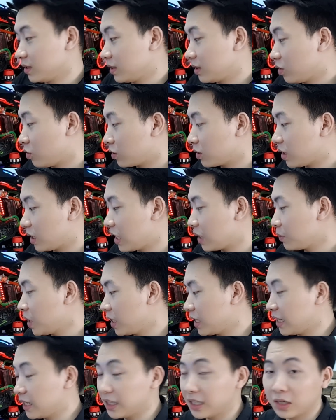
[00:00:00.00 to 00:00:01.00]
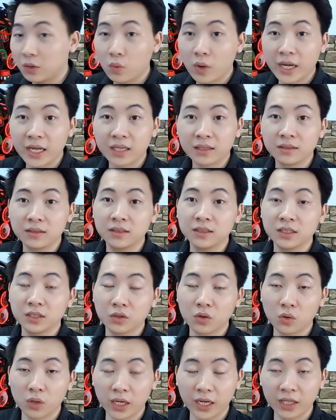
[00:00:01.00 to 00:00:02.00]
Con class mười này thì quay các thứ thì nó
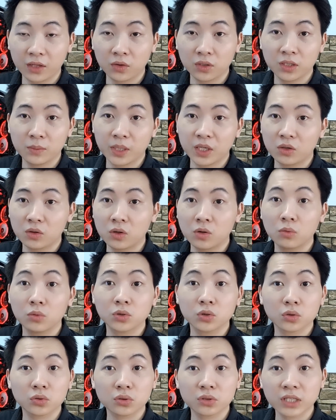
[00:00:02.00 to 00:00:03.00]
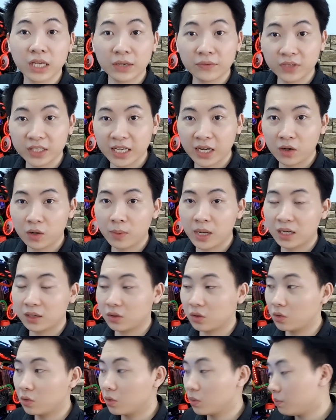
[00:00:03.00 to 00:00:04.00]
ok thôi, nhưng mà nó không cho xem video các bạn,
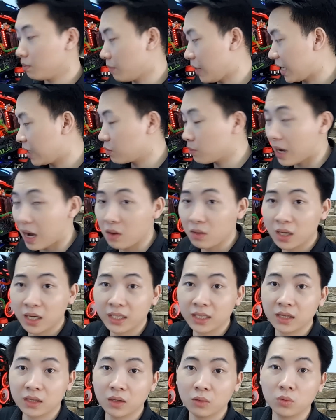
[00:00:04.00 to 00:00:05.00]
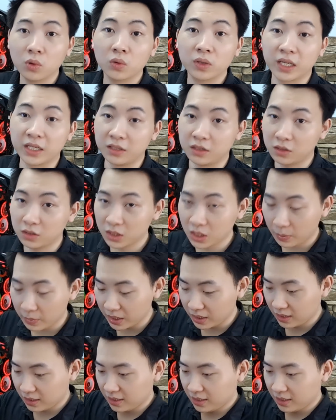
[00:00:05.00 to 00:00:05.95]
nó máy nó báo là cái tốc độ thẻ nhớ nó chậm ấy.